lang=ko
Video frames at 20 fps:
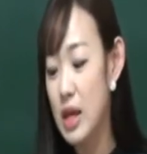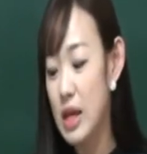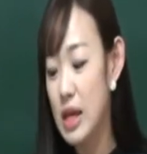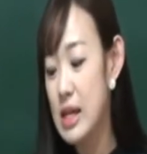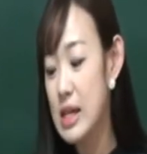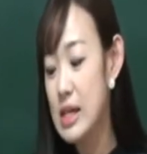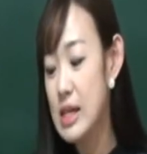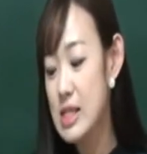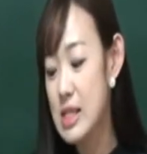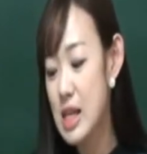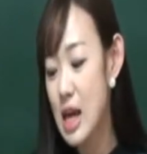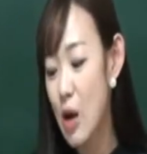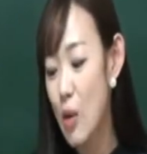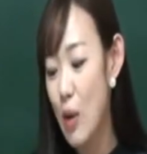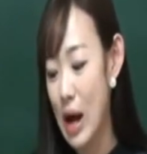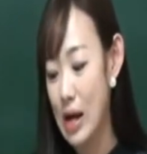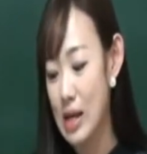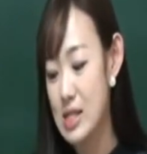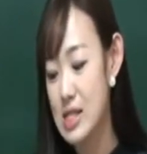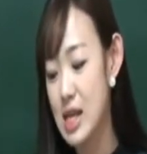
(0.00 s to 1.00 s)
1차
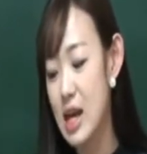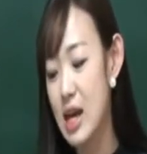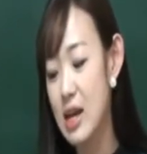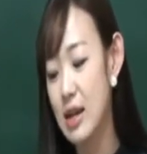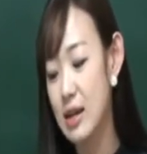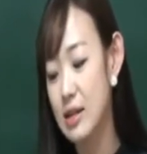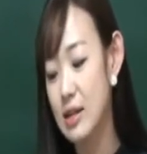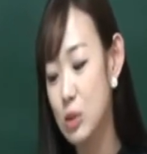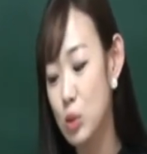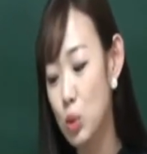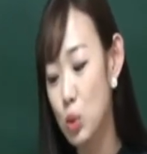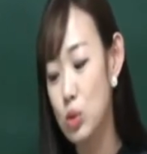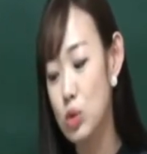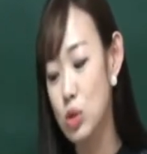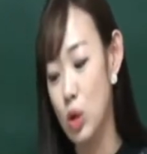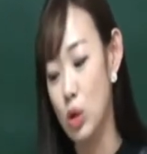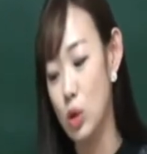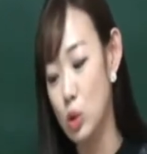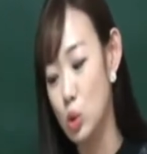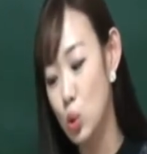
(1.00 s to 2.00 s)
왕자의 난으로
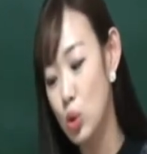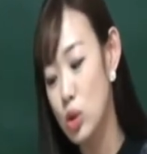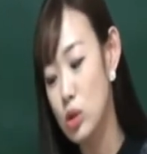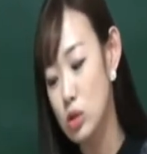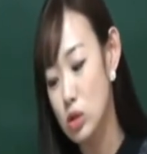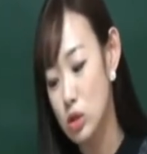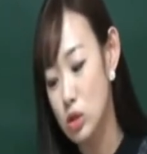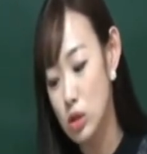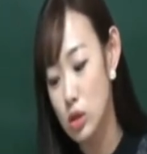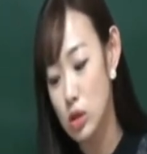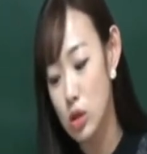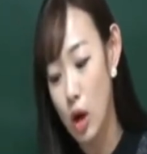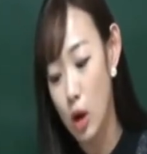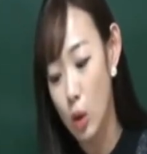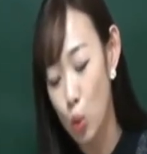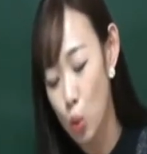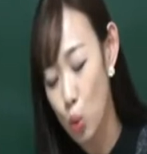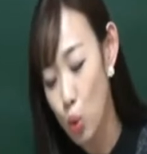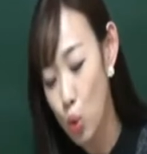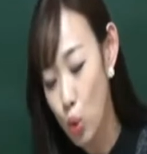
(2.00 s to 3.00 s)
정종이 즉위를
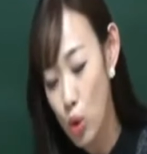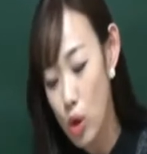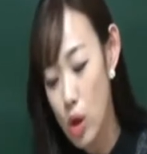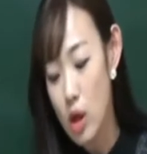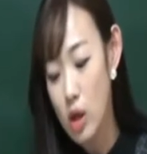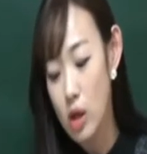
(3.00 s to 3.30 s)
하고